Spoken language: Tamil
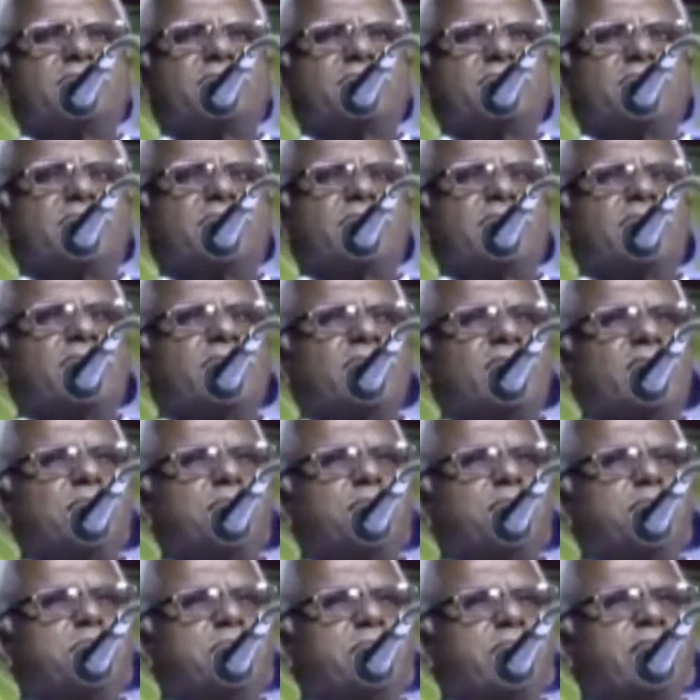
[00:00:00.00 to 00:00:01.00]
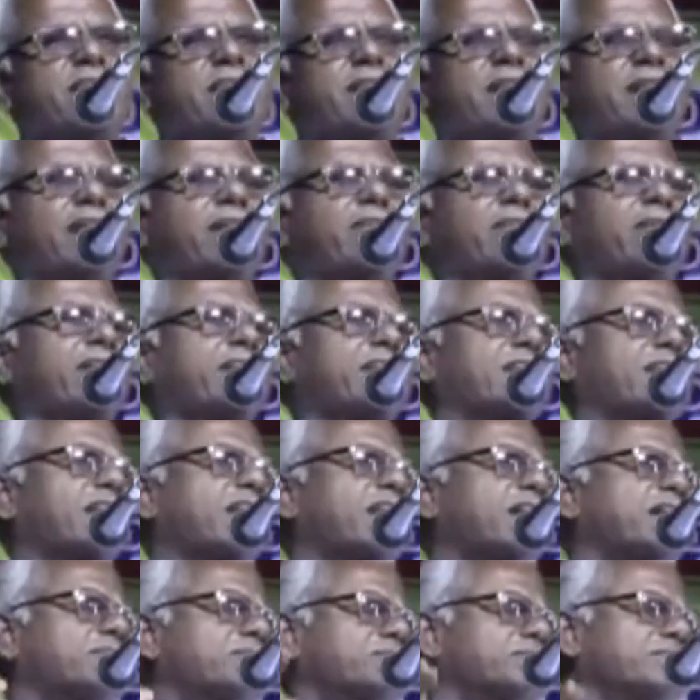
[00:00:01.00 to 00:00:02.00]
அர்ச்சகராகலாம் என்பதை
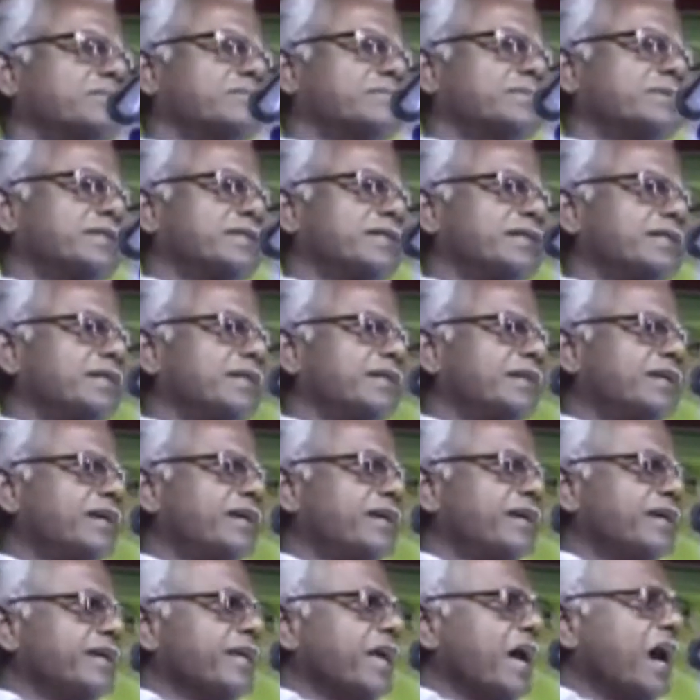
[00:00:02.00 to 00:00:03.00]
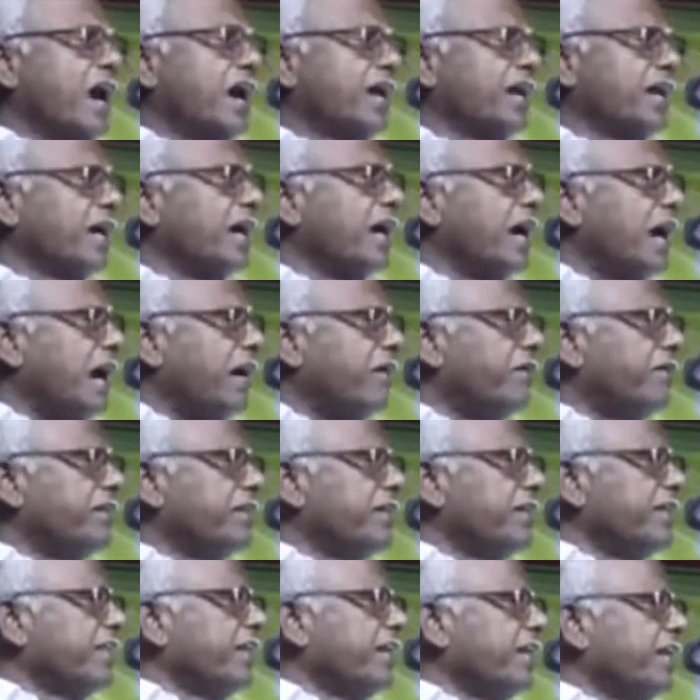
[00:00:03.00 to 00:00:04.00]
நிறைவேற்றலாம்
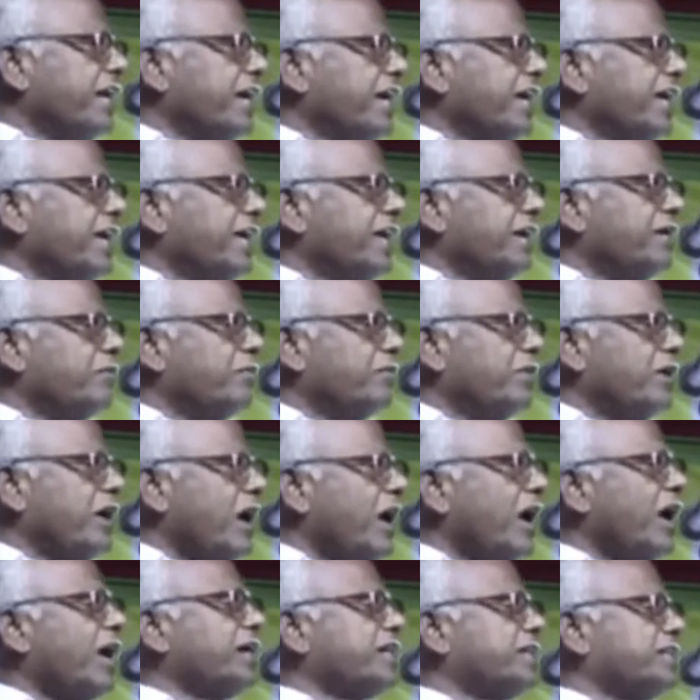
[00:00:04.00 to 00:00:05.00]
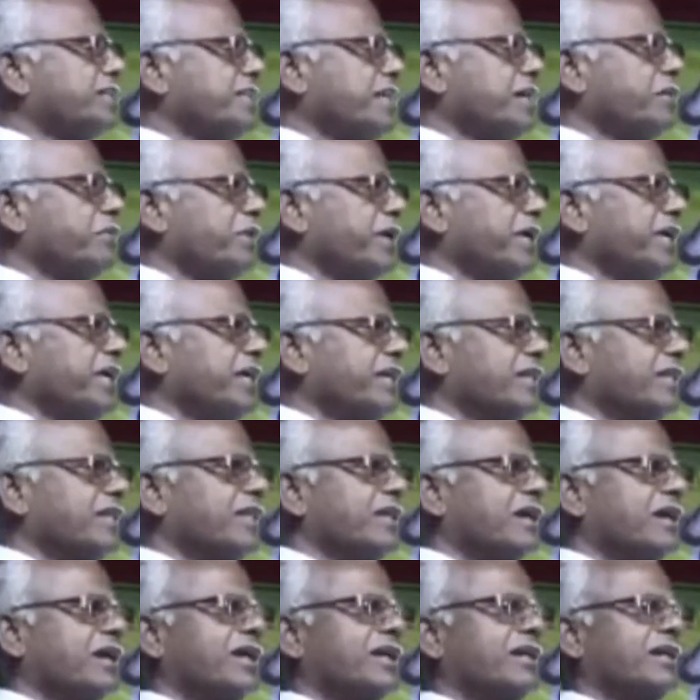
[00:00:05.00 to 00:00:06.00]
யாருக்காவது இதிலே ஆட்சேபனை
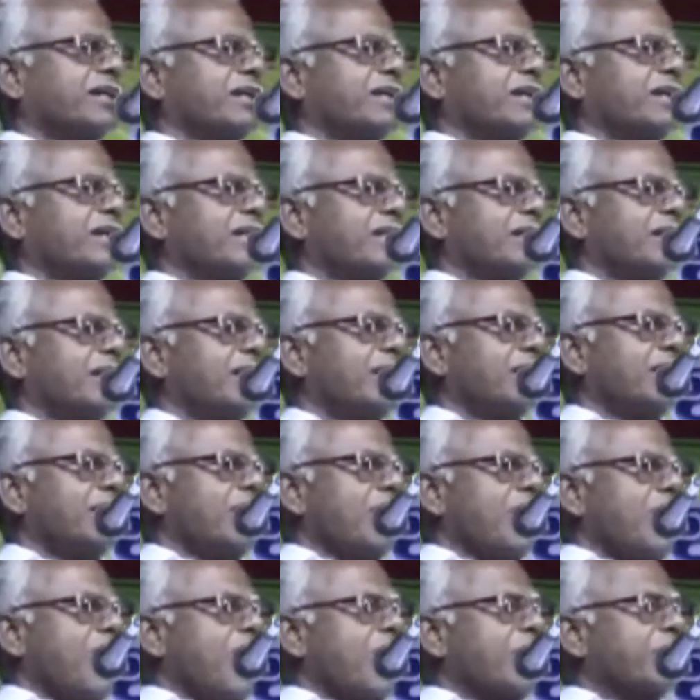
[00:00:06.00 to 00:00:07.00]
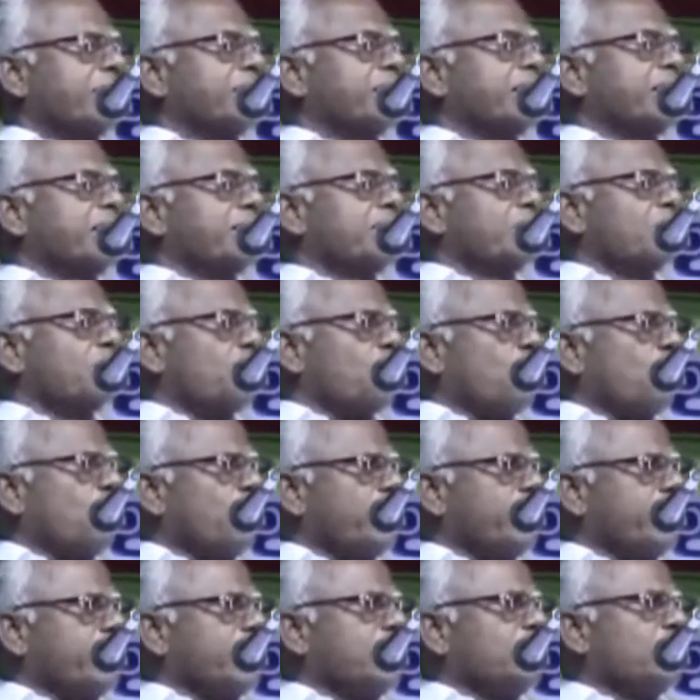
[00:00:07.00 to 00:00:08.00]
இருந்தால் அந்தந்த
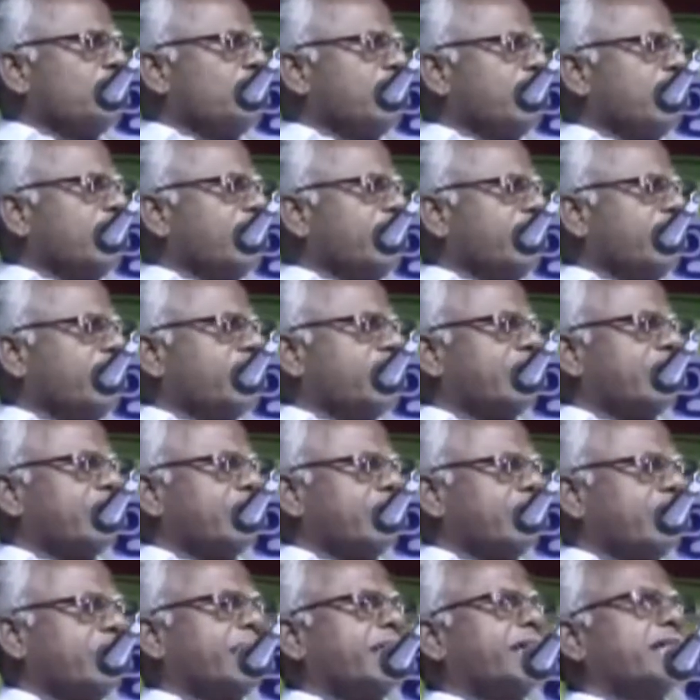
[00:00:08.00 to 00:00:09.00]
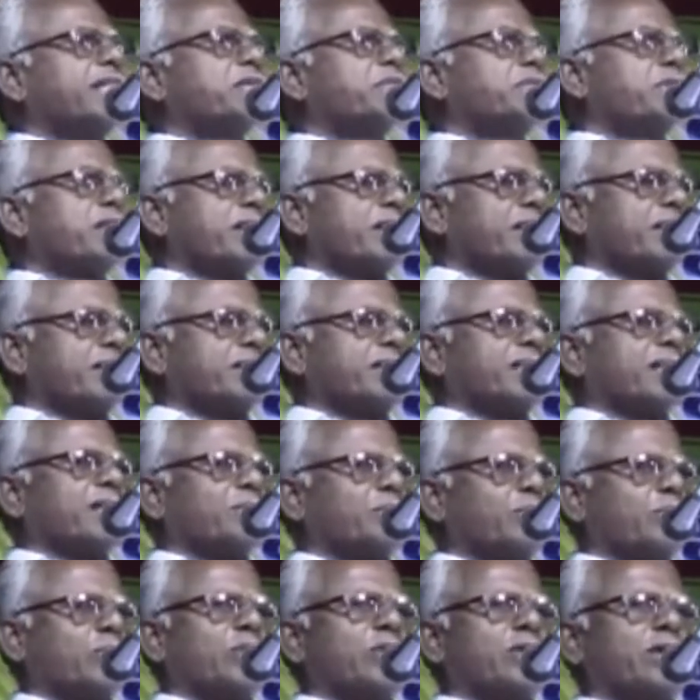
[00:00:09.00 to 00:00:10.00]
கோயில் உள்ள
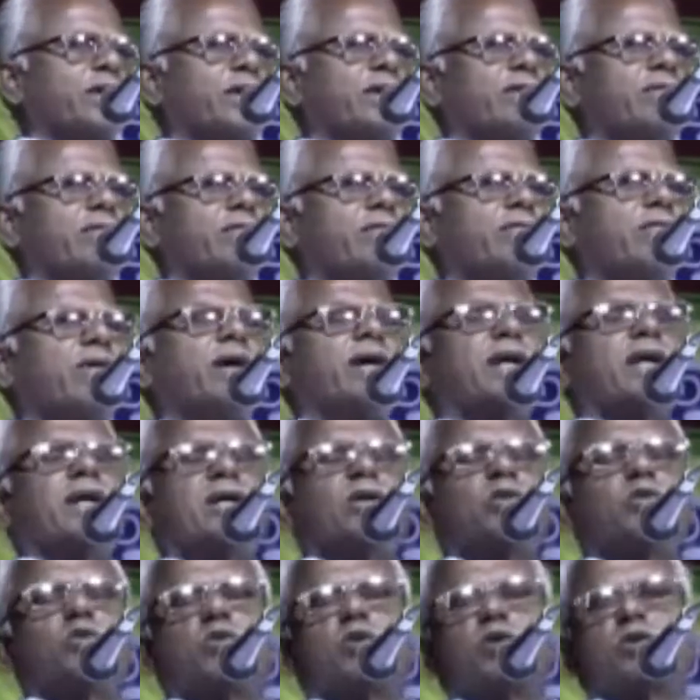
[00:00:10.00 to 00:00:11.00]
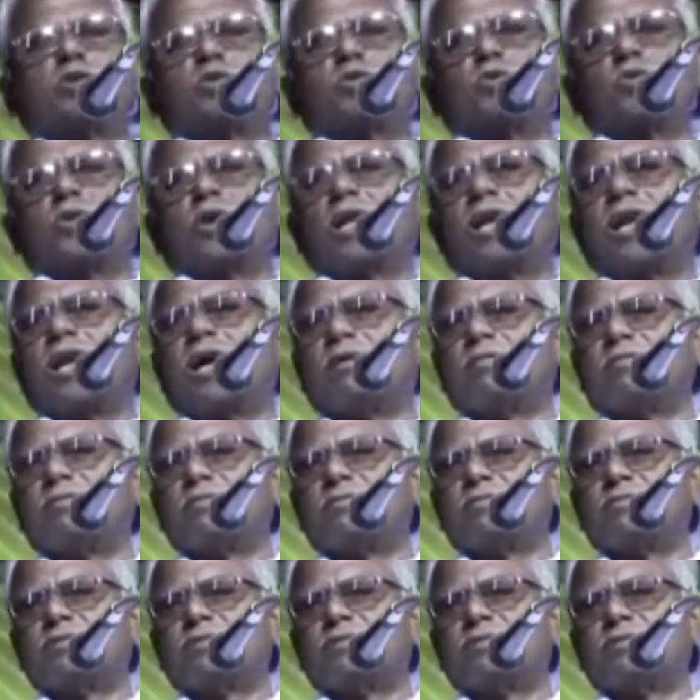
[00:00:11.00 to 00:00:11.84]
நீதிமன்றத்தில் போய் வழக்கு தொடுத்துக் கொள்ளலாம்